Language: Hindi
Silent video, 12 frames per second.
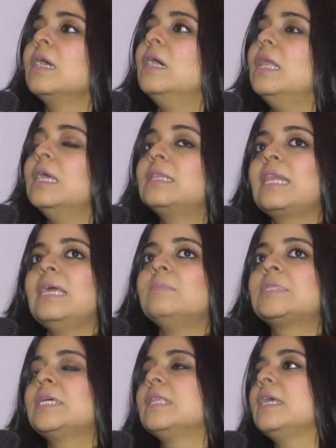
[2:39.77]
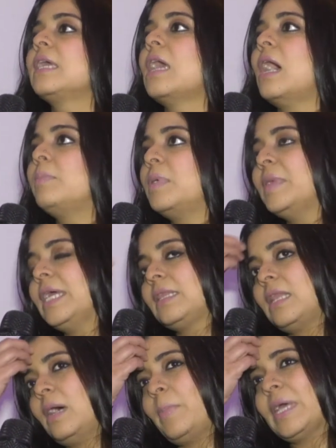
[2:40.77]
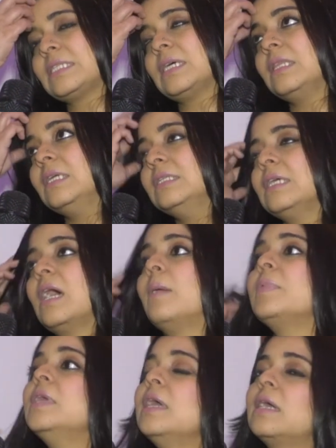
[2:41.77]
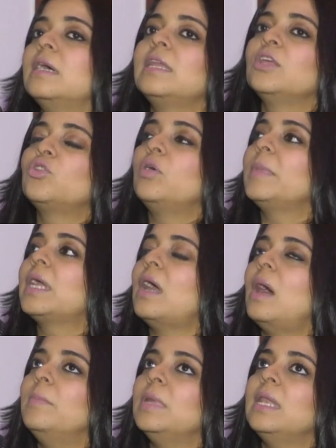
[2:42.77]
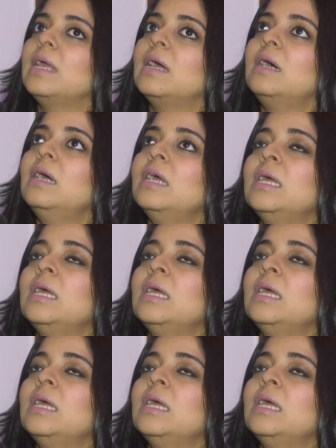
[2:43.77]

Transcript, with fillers: गलत क्लेम्स करते हैं कि आप हमें इतना पैसा दीजिए आप ये करिए तो हमें काम मिलेगा